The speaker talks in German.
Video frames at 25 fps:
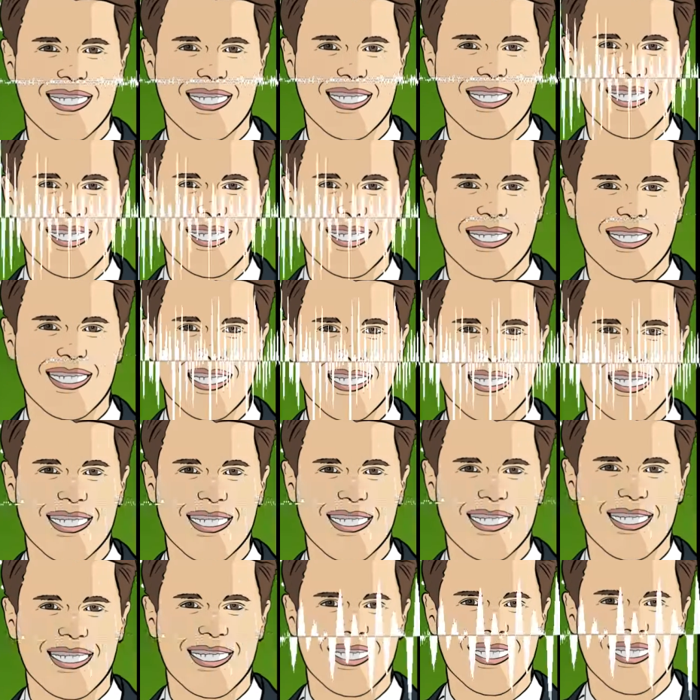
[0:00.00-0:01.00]
Das heißt,
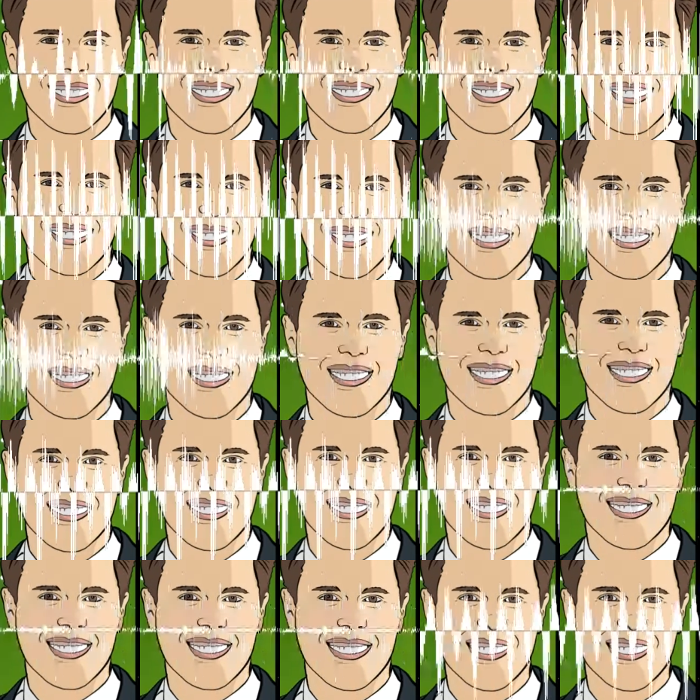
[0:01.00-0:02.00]
ganz klassisch in
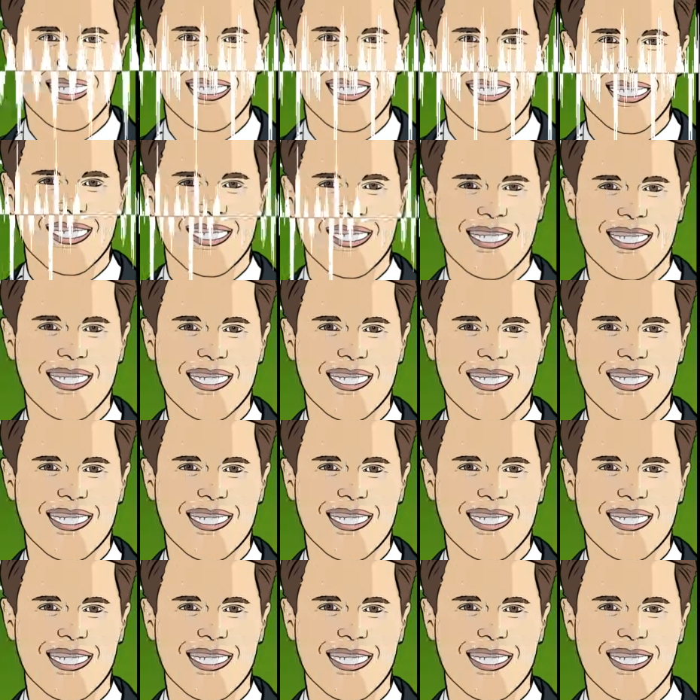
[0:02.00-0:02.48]
dem Sinne